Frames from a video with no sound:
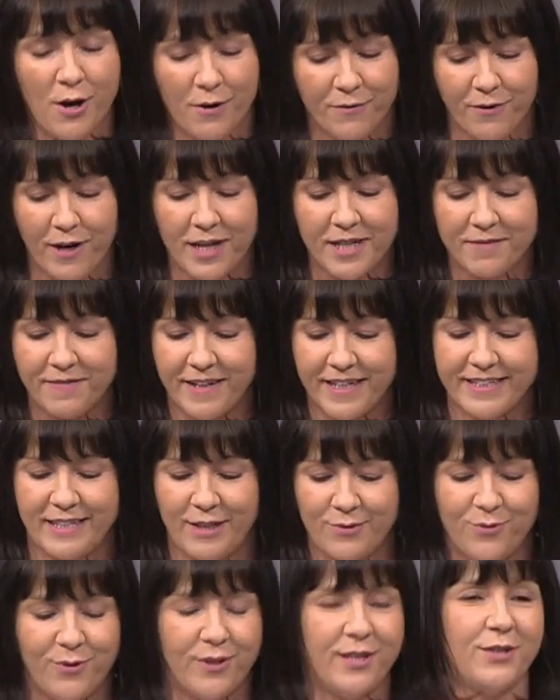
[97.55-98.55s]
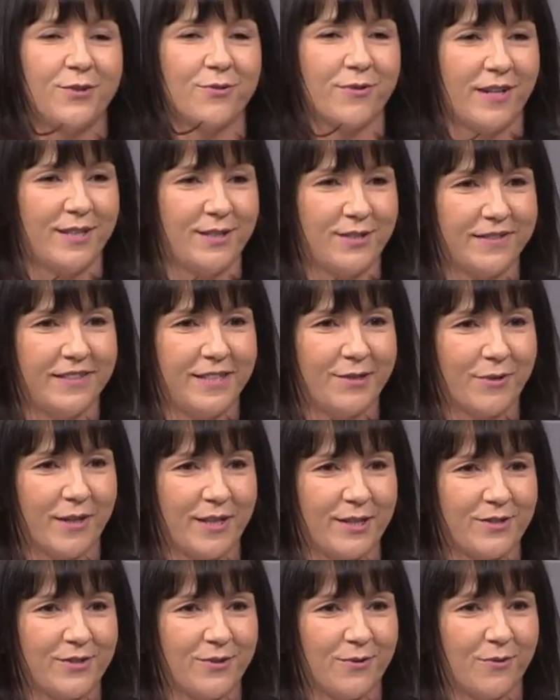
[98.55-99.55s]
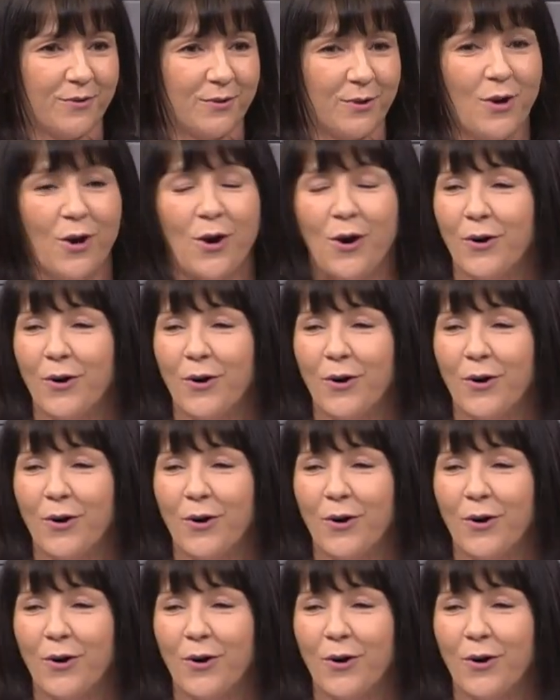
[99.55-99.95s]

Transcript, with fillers: vorneweg natürlich die Koalition.